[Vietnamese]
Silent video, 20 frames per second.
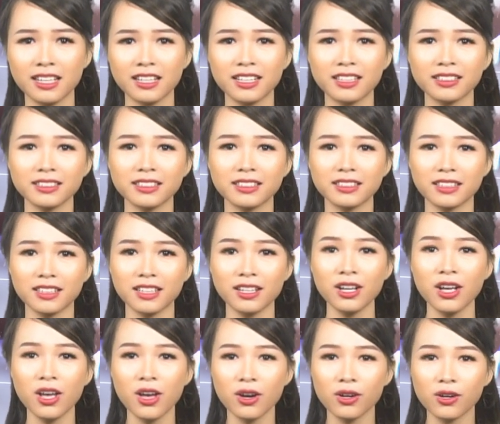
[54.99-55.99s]
Hơn
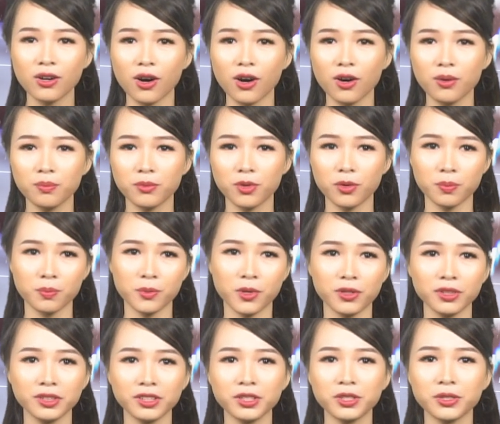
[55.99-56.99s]
nữa, có một
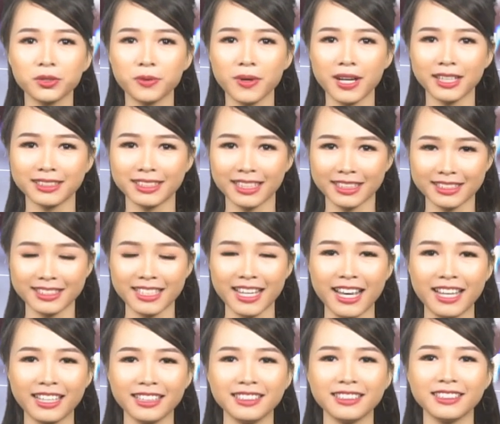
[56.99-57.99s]
mối tương quan chặt
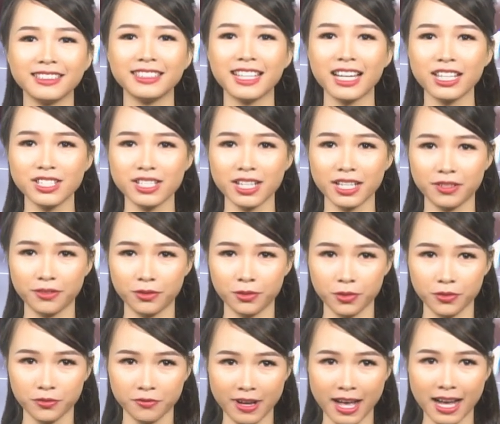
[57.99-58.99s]
chẽ giữa giá trị
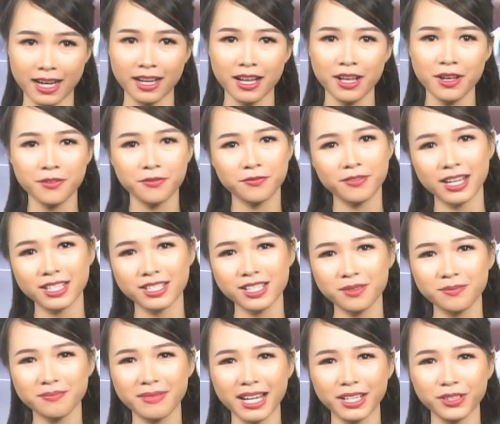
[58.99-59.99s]
của vàng và
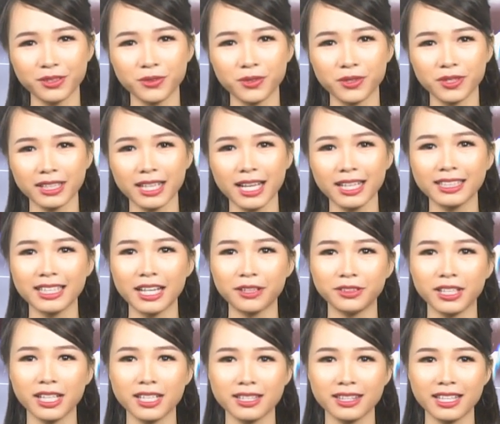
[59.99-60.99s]
sức mạnh của các giao
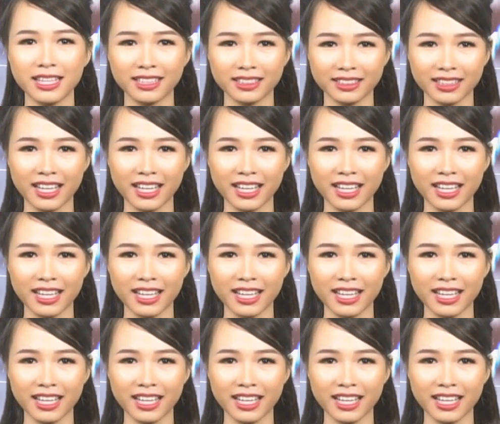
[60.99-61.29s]
dịch tiền